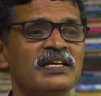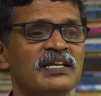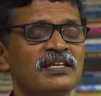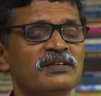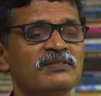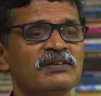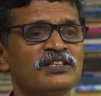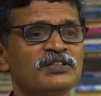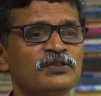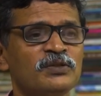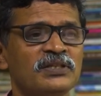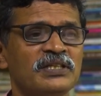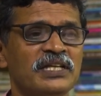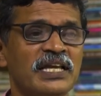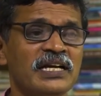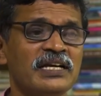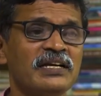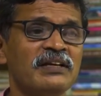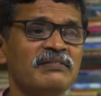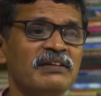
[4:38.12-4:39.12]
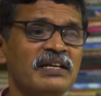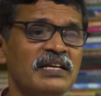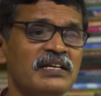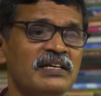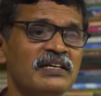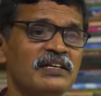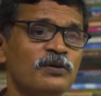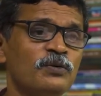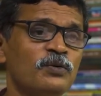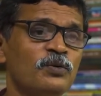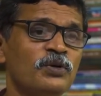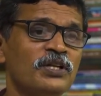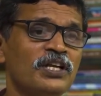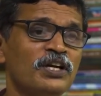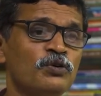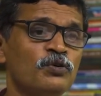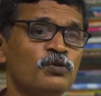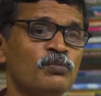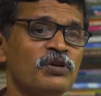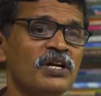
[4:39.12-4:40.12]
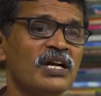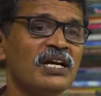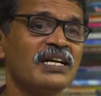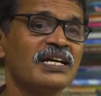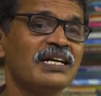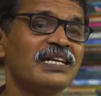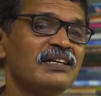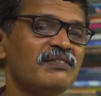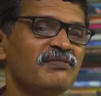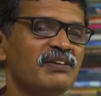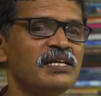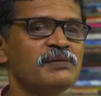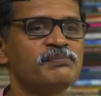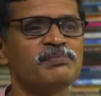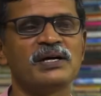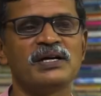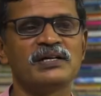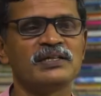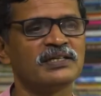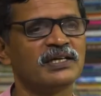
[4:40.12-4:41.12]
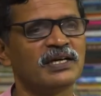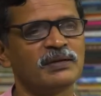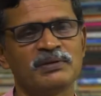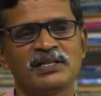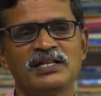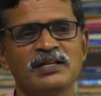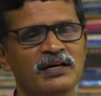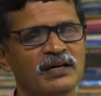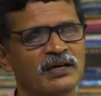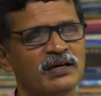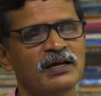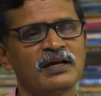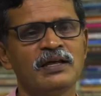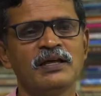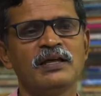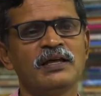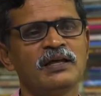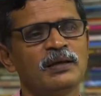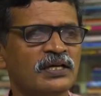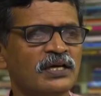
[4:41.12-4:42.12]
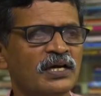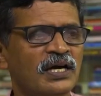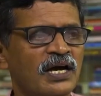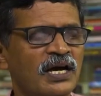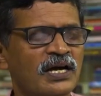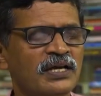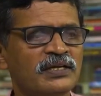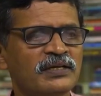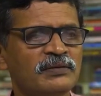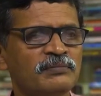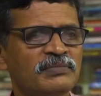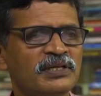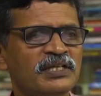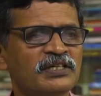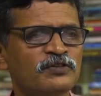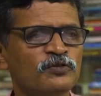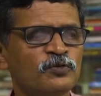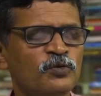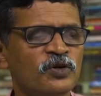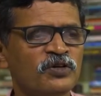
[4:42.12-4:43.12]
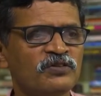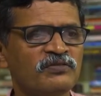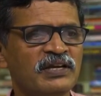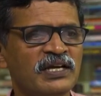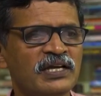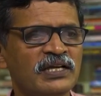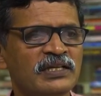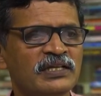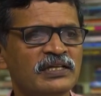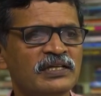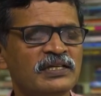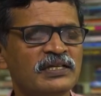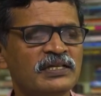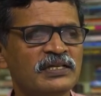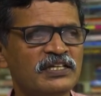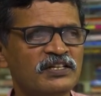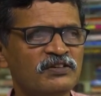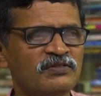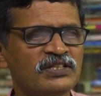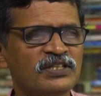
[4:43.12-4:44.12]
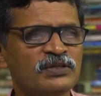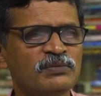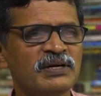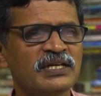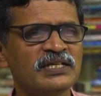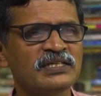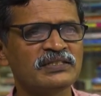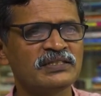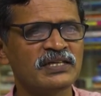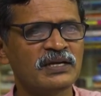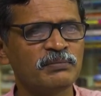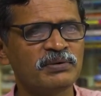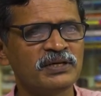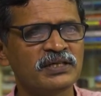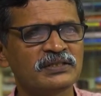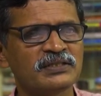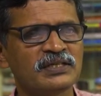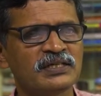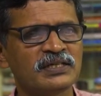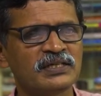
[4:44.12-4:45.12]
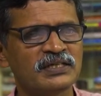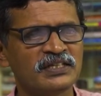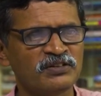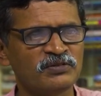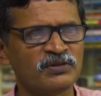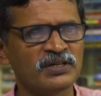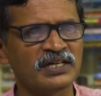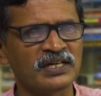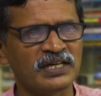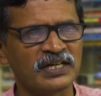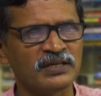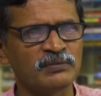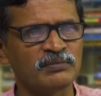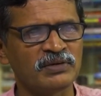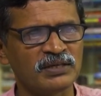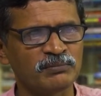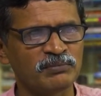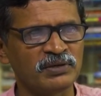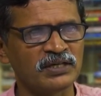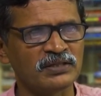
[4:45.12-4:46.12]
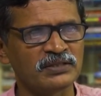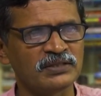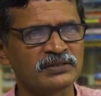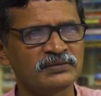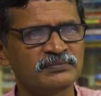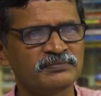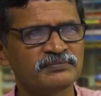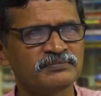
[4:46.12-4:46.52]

இது வந்து ஏற்கனவே இருக்கக்கூடிய குமுறல்களின் வெளிப்பாடு அப்படி தான் ஆயிரம் பேருக்கு ஒரு வேலைக்கு இருபது ரூபாய்க்கு சாப்பாடு தர்ற நிறுவனம் கிடைக்குமான்னு பார்க்குது